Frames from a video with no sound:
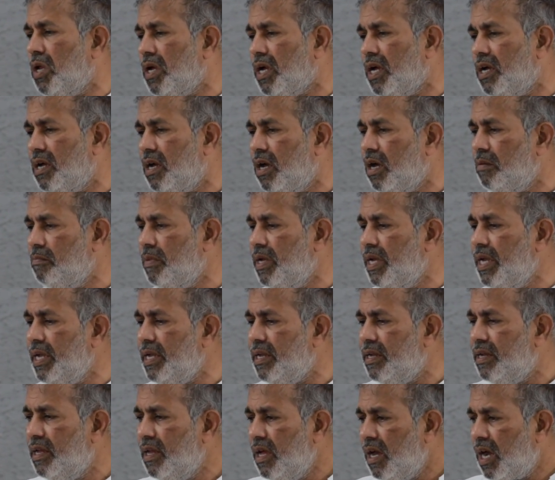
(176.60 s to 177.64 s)
சொல்லுகிறார் ஆமே
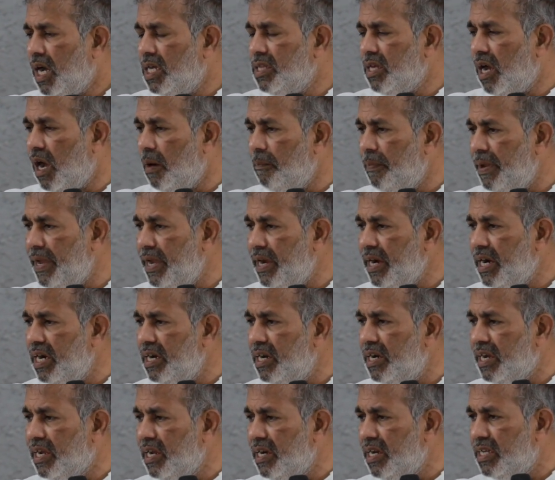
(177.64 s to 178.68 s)
அந்த
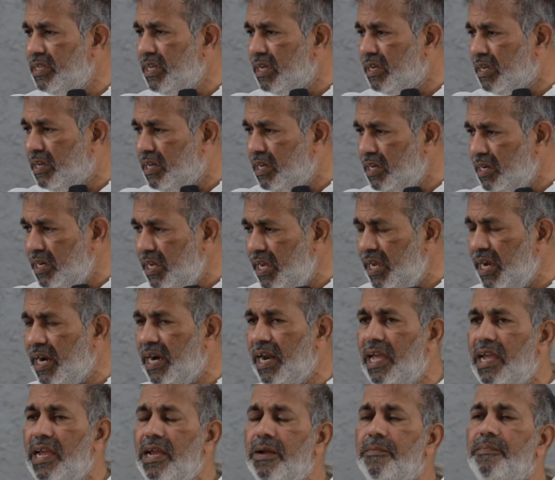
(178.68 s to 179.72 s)
அபயங்கள் இருக்கின்ற அந்த
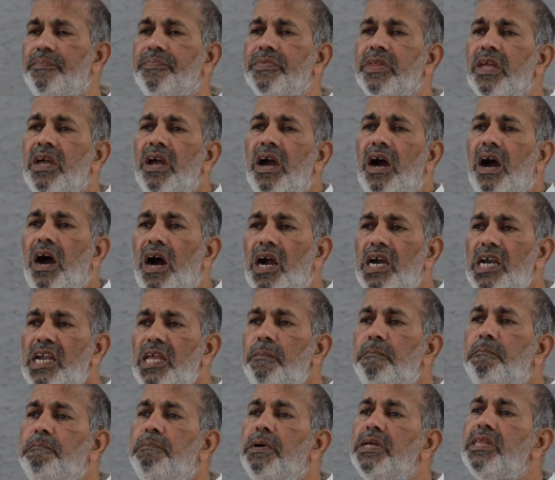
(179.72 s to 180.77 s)
கிரியைகளை
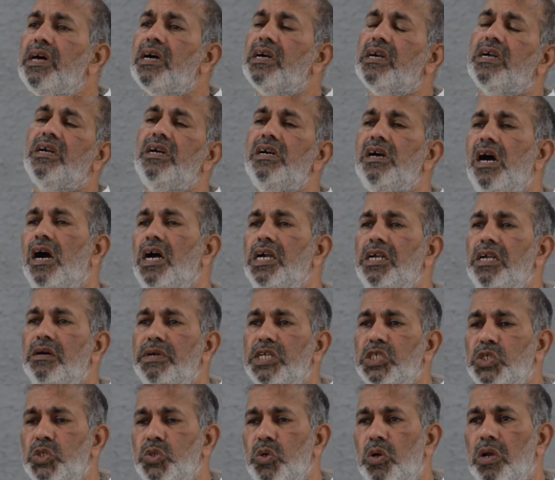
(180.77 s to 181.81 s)
அழிப்பதற்கு
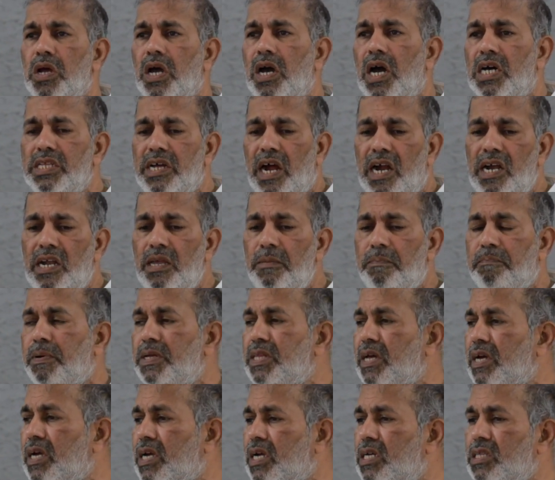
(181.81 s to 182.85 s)
ஆண்டவர் சொல்லுகிறார் அதை
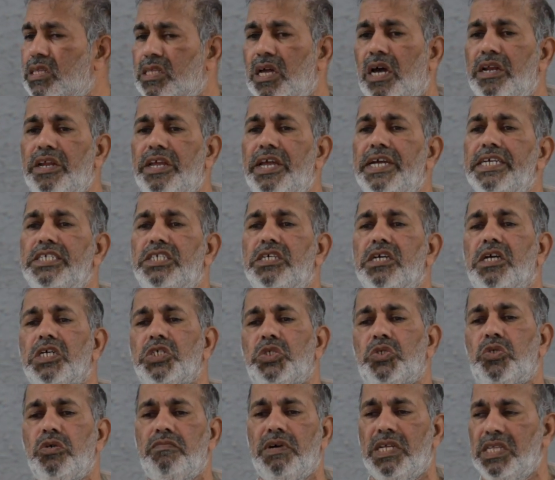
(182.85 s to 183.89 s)
அழிப்பதற்குத்தான் இயேசு
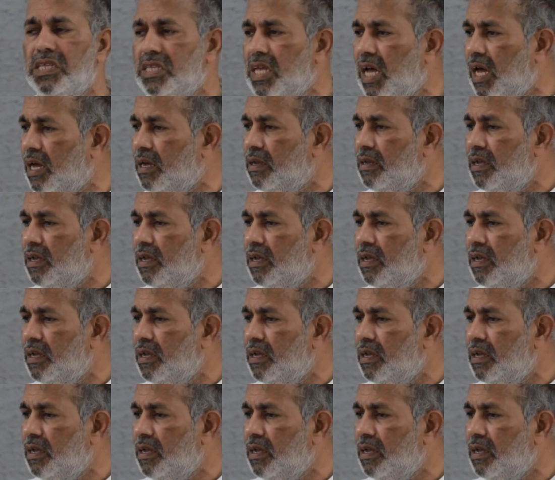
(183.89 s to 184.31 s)
கிறிஸ்து வந்தா